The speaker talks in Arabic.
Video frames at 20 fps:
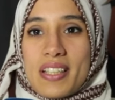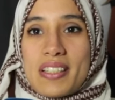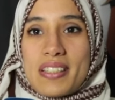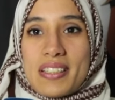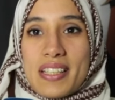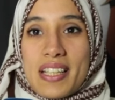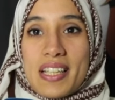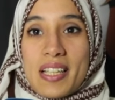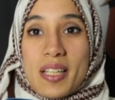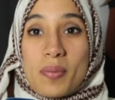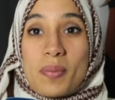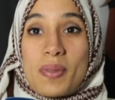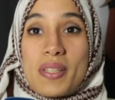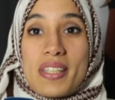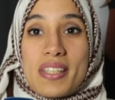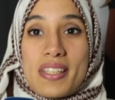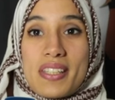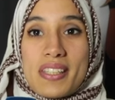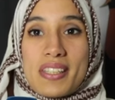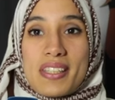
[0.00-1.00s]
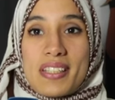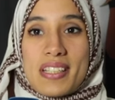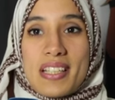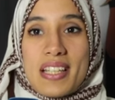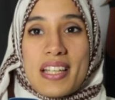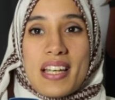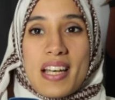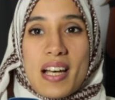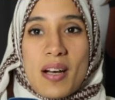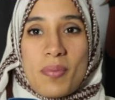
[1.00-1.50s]
انتيري كبير
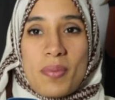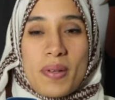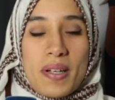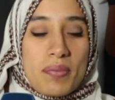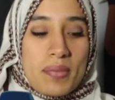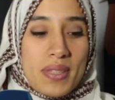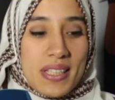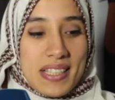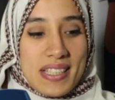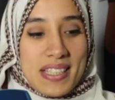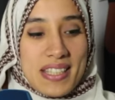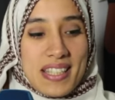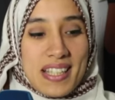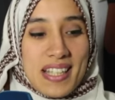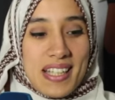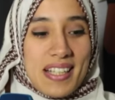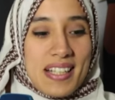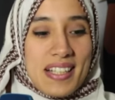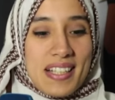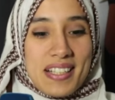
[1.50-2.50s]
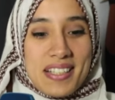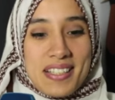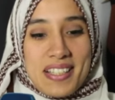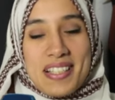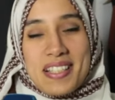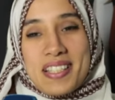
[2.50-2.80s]
ابار ملي كنت صغيره كنت